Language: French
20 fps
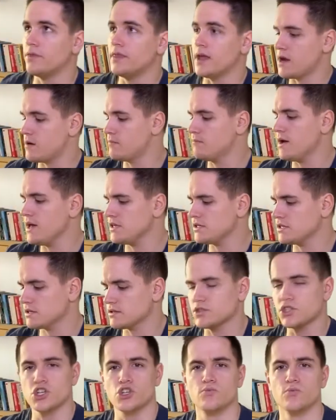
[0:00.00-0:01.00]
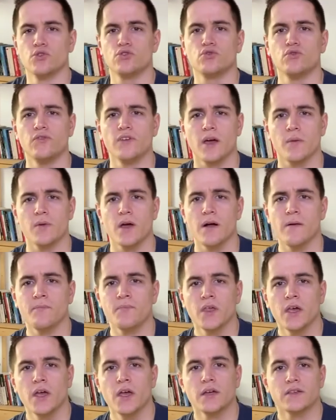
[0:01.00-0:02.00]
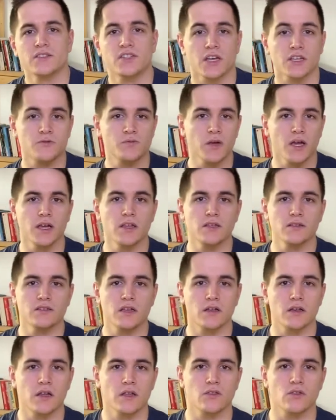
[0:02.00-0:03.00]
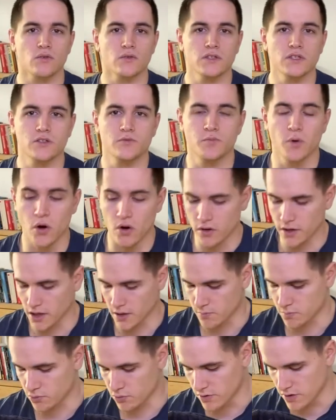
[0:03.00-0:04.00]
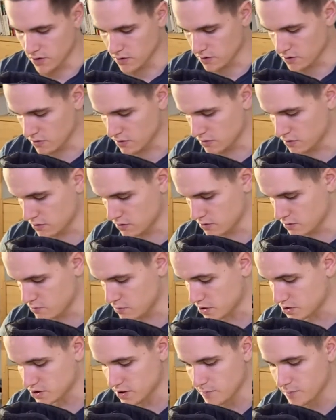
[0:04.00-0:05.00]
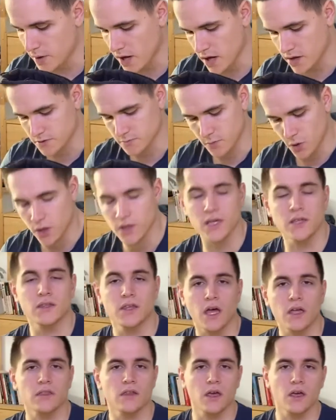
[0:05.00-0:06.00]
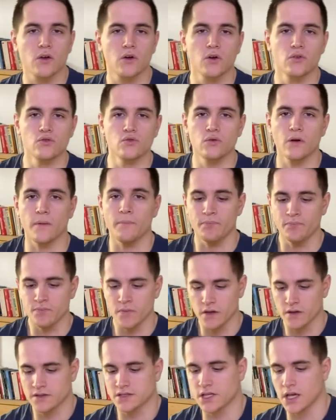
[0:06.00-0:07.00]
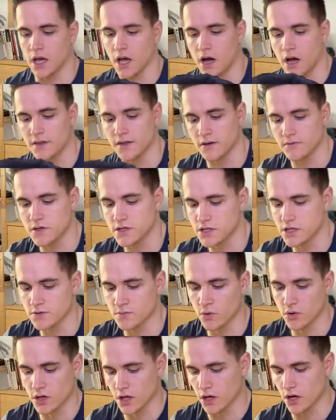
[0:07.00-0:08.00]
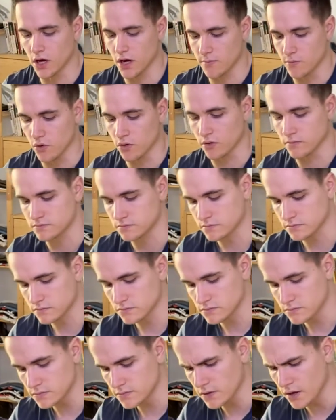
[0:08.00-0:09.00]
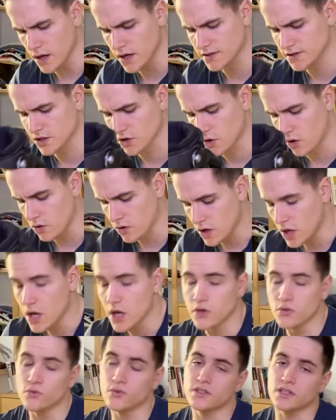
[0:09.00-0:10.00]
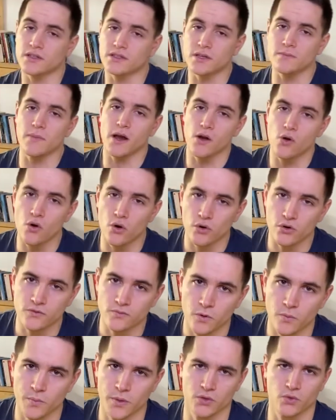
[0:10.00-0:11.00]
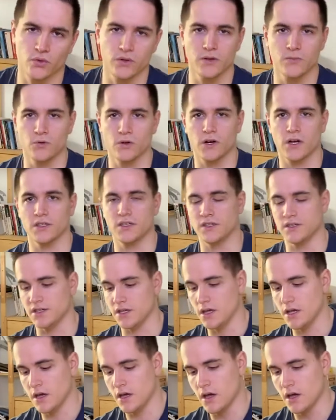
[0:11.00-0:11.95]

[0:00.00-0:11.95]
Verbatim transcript: Allemagne, hein, si je me souviens bien. C'est inspiré des athlètes en e-sport et puis euh, bah, c'est pas un sport qui est très très connu. Hein. C'est un investissement qui est quand même euh, assez grand. Donc ça s'est malheureusement pas trop démocratisé.